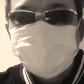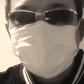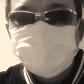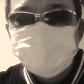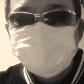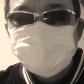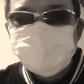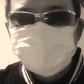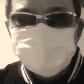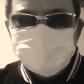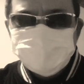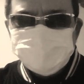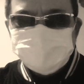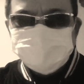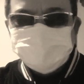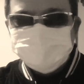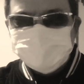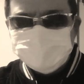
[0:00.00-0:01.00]
でも俺は
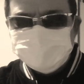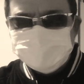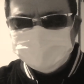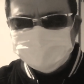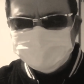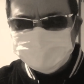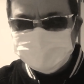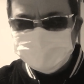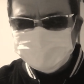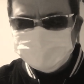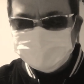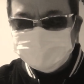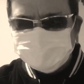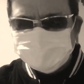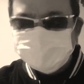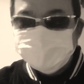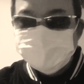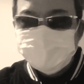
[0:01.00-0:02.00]
A さんも B さんも C
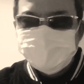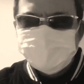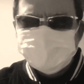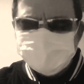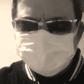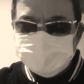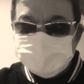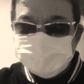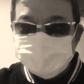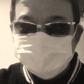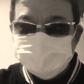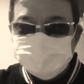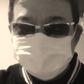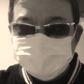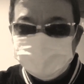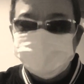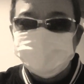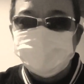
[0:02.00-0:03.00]
さんも D さ
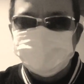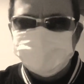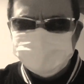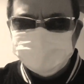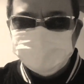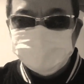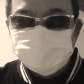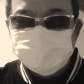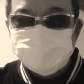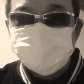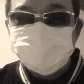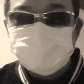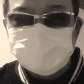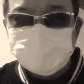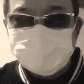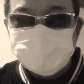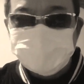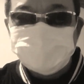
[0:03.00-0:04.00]
んも好きなんですよ。俺に
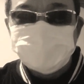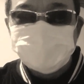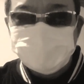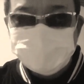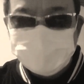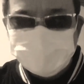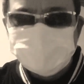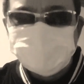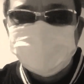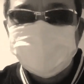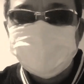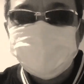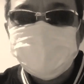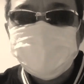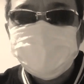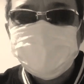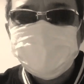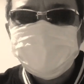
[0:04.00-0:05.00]
は害がないから。
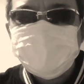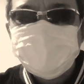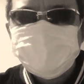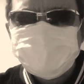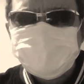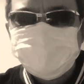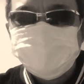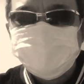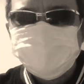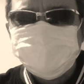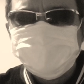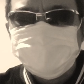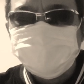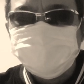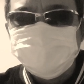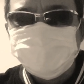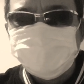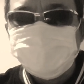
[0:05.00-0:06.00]
だからそ
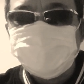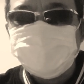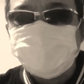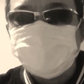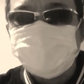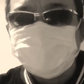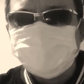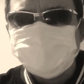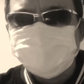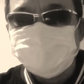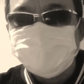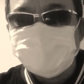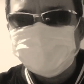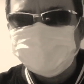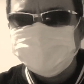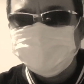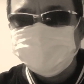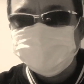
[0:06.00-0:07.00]
こは大人やねんからねお
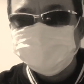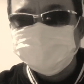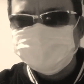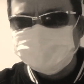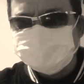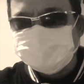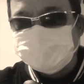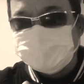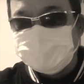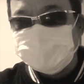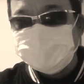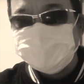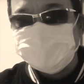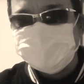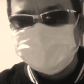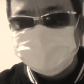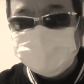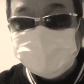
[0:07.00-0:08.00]
互いにそういうふうなこと考
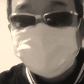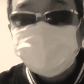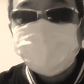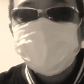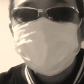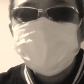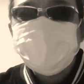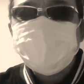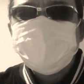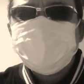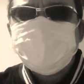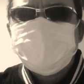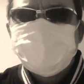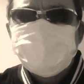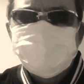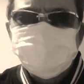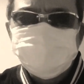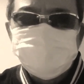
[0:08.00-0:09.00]
えて、
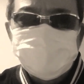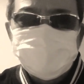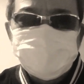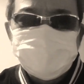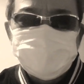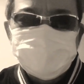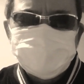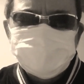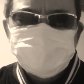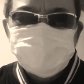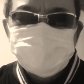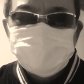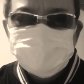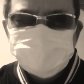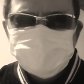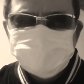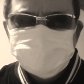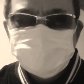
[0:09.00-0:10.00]
えー、大人の考
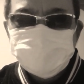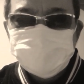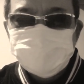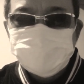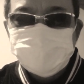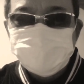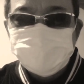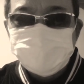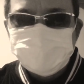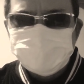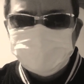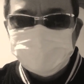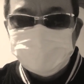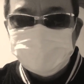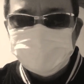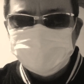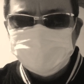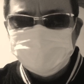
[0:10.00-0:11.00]
えで、えー、これか
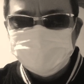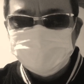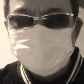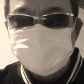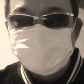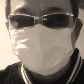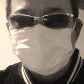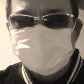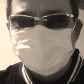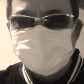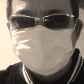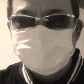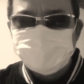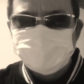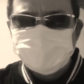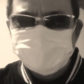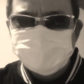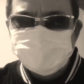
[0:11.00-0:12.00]
らこの世界終
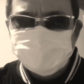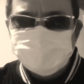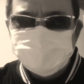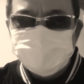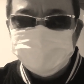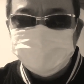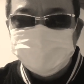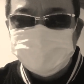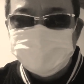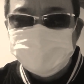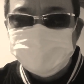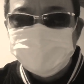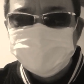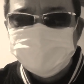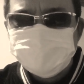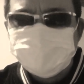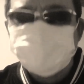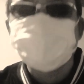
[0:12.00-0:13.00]
わったって言ってほしいか
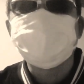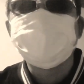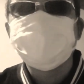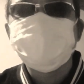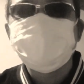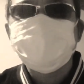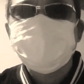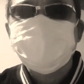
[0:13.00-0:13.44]
なと